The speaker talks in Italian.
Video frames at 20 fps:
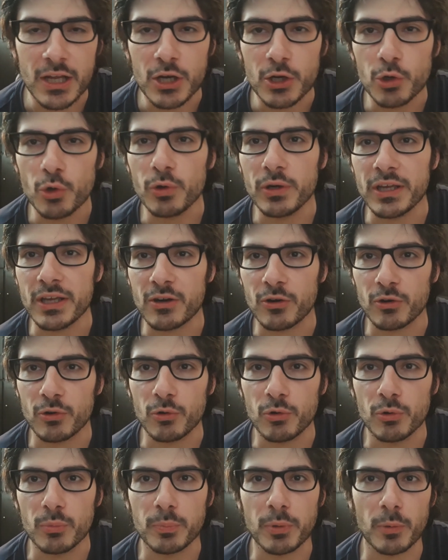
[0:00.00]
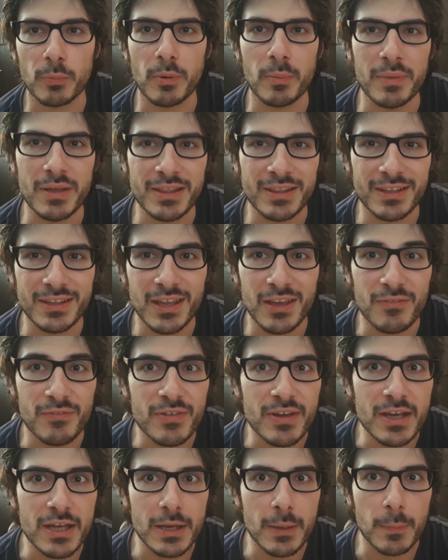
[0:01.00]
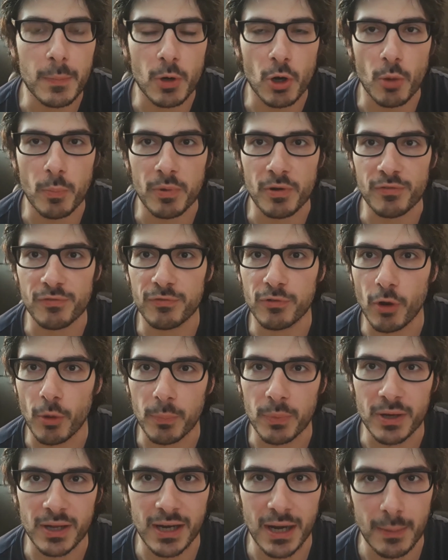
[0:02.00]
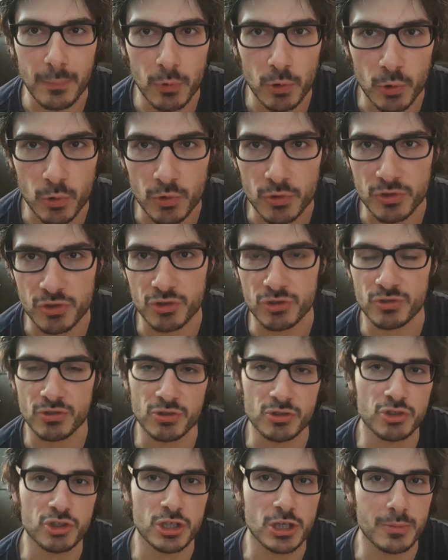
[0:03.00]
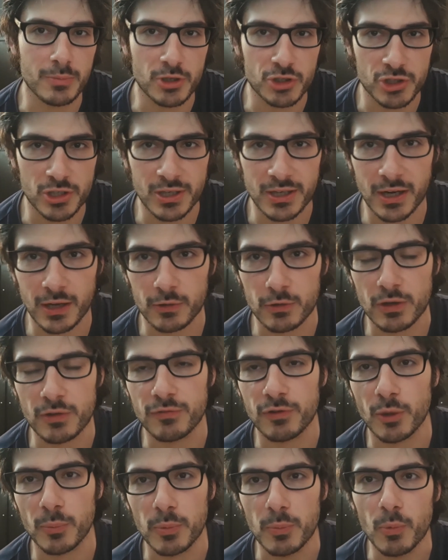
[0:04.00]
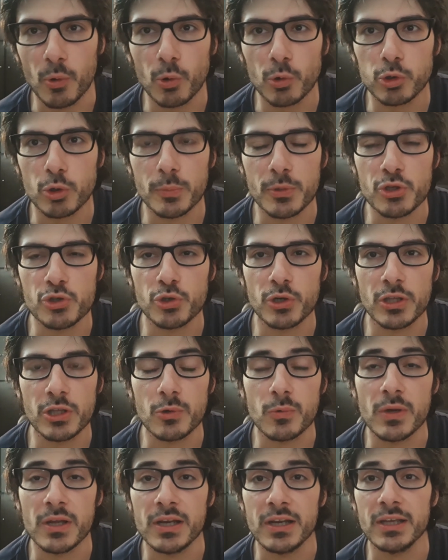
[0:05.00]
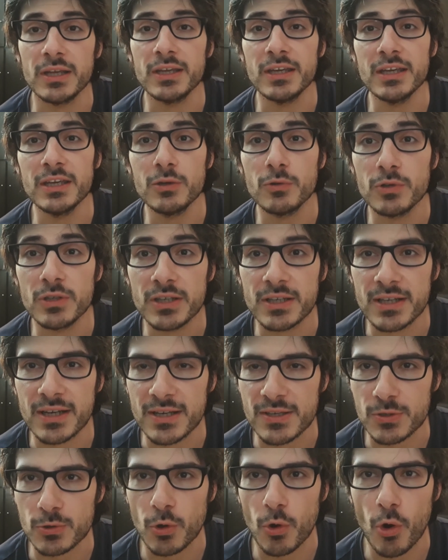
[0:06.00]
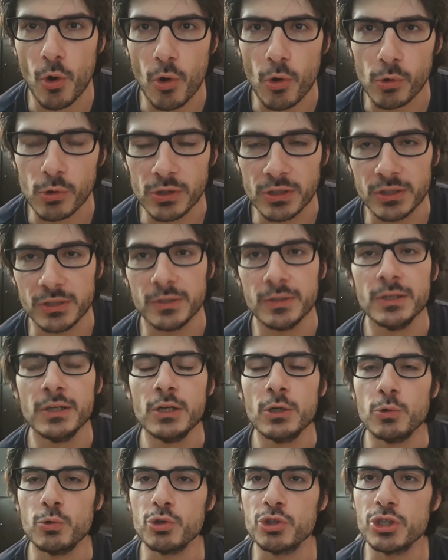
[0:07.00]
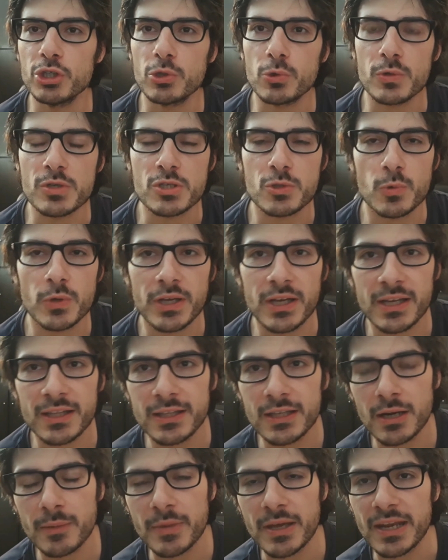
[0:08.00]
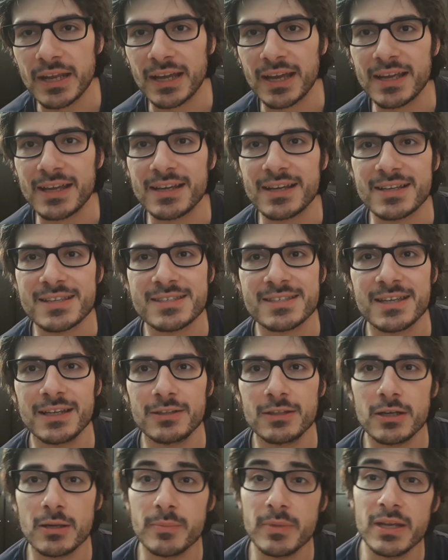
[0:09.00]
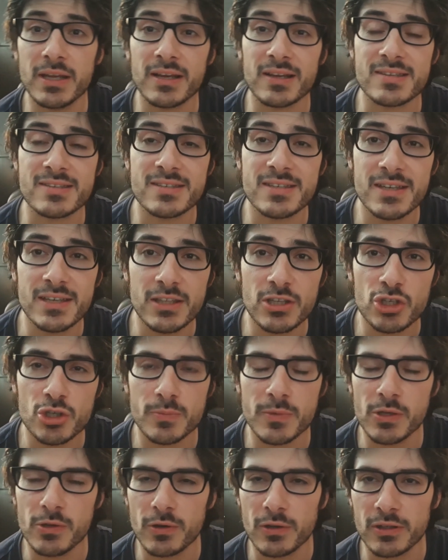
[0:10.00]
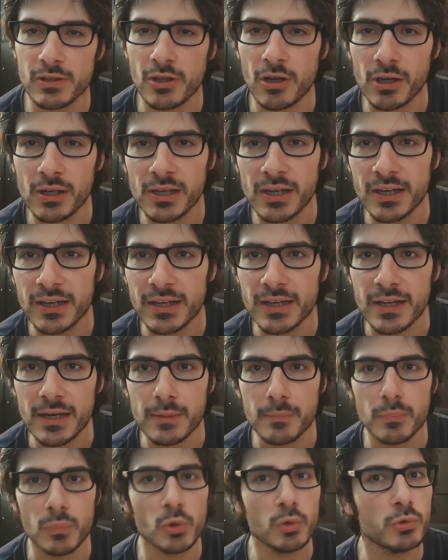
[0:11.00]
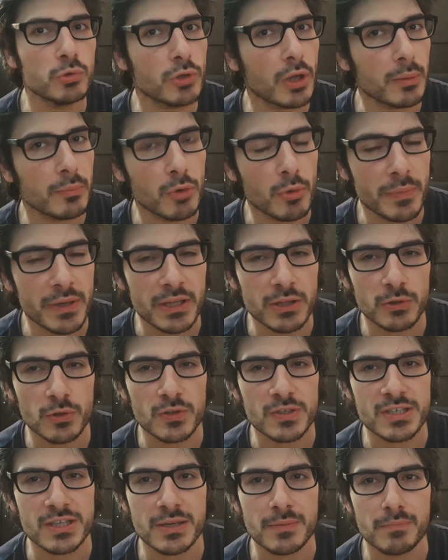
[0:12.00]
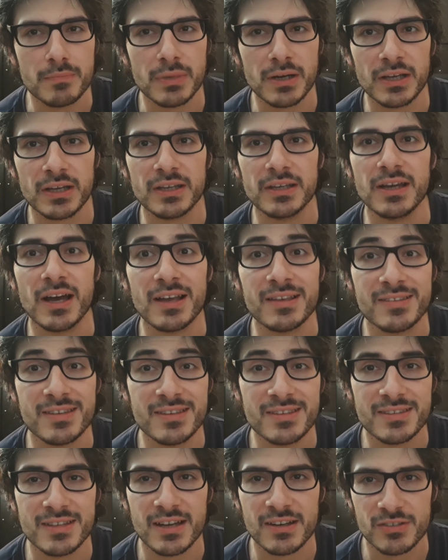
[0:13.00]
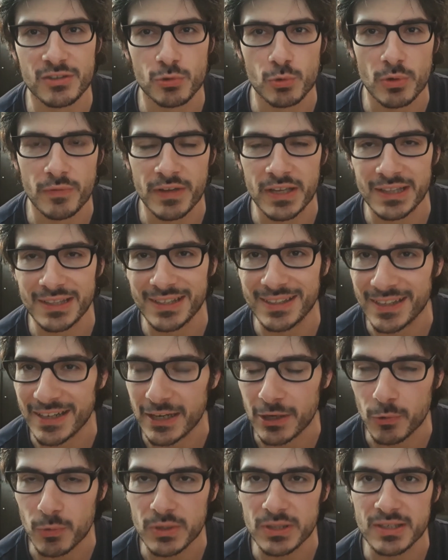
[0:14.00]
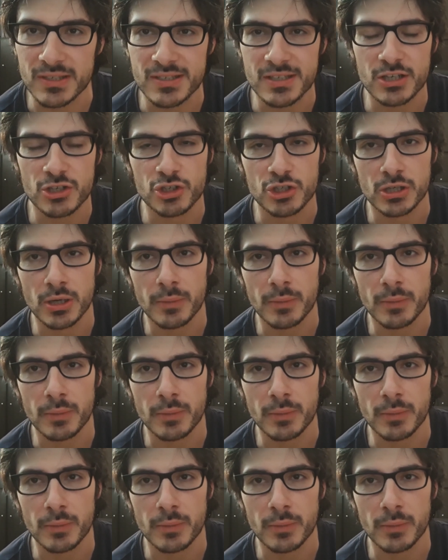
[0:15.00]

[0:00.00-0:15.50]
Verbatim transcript: non erano propriamente dei veri e propri flop clamorosi, il cinema ci ha regalato dei flop molto peggiori di quelli. In ogni caso, Old, uscito questo weekend in America, incassato in America 16 milioni di dollari, nel mondo al momento sembra assestarsi sui 23, quindi 16 in